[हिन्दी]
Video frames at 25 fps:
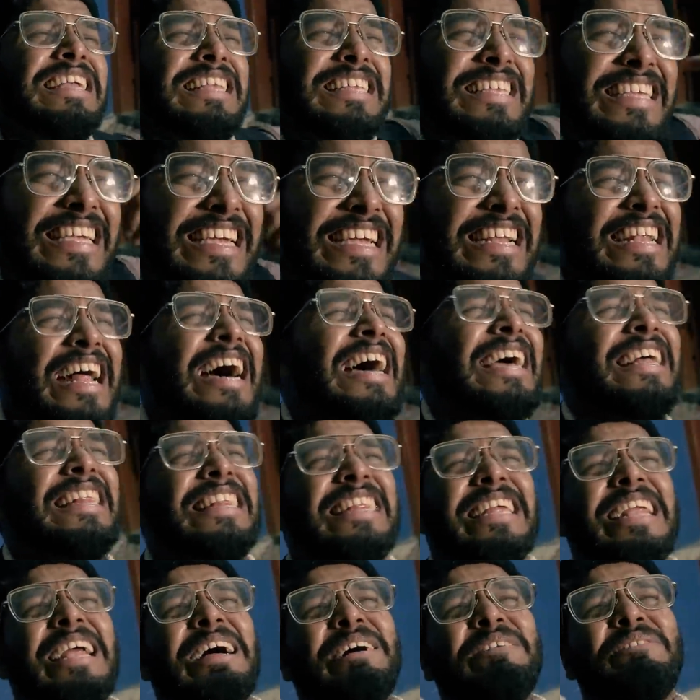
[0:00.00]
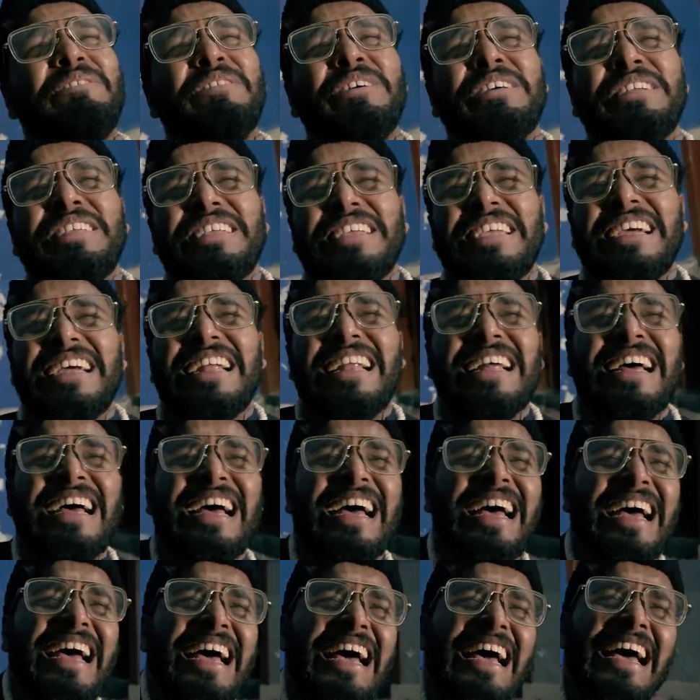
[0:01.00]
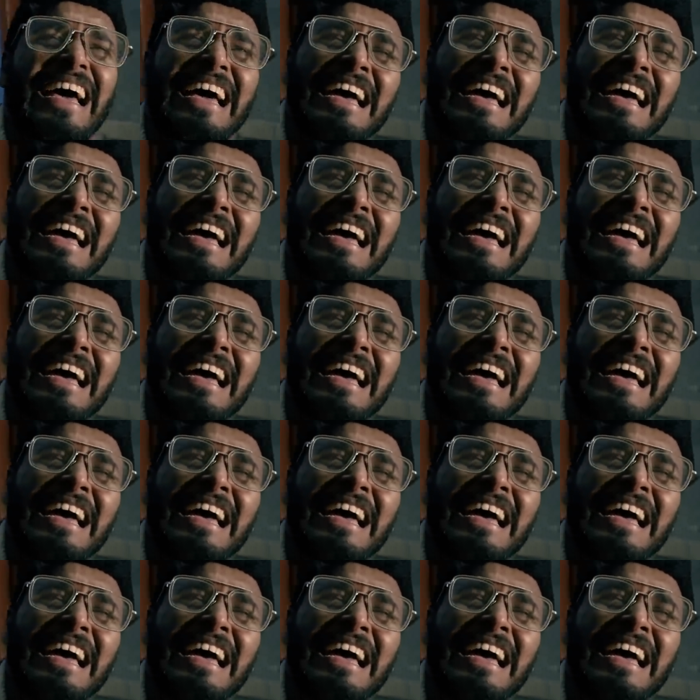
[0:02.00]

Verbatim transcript: जीना इतना मुश्किल है